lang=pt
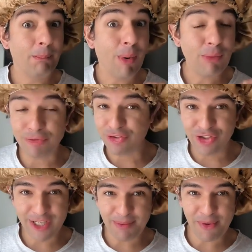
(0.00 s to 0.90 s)
Bom
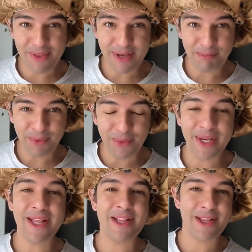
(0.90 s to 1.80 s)
dia, meus
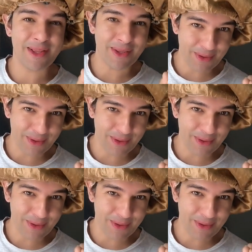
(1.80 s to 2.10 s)
amores.